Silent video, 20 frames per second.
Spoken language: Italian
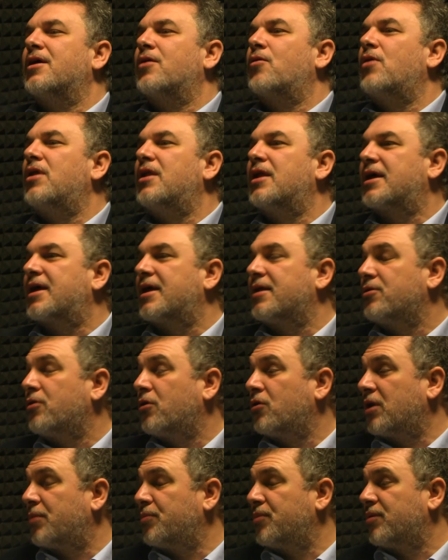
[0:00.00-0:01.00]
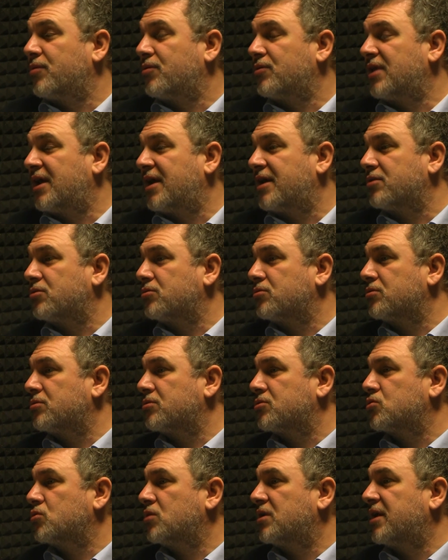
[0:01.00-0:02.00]
Quella che noi abbiamo
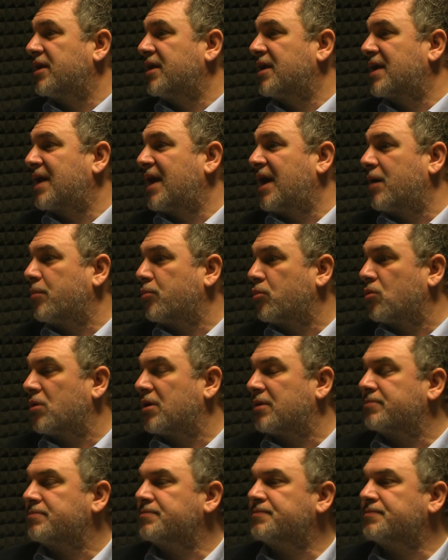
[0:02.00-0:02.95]
dato su Ilaria Capua